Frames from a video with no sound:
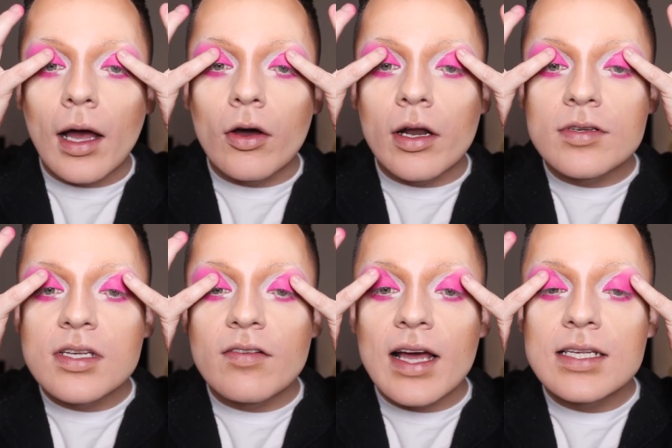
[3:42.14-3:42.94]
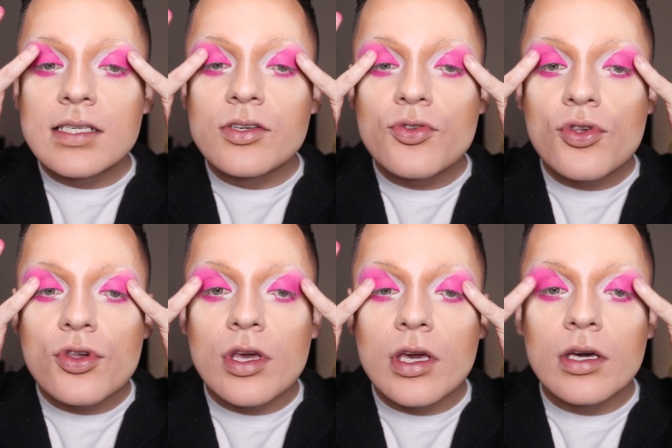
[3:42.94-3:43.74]
Agora você vai
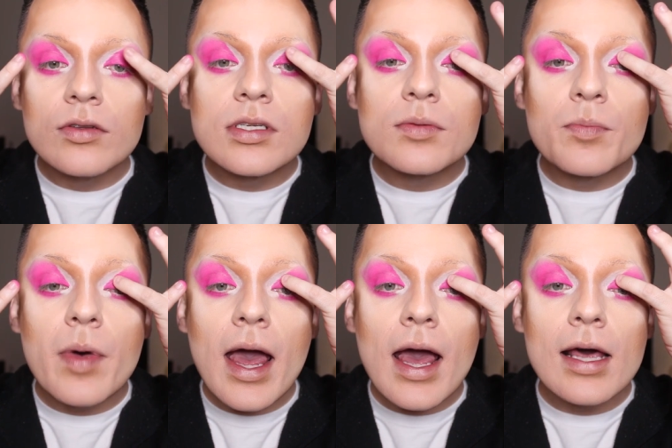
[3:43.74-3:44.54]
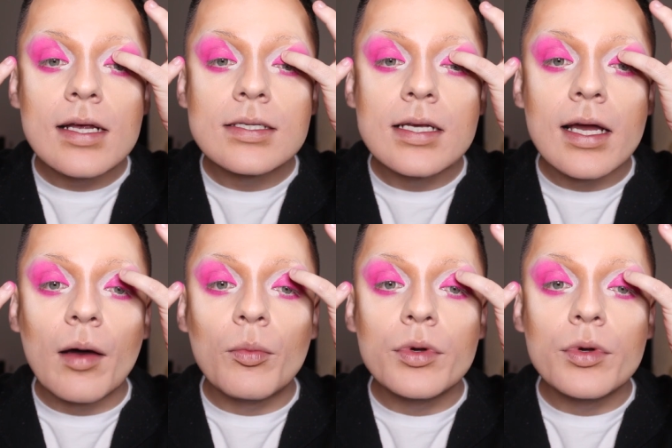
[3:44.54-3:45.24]
sentindo, espera secar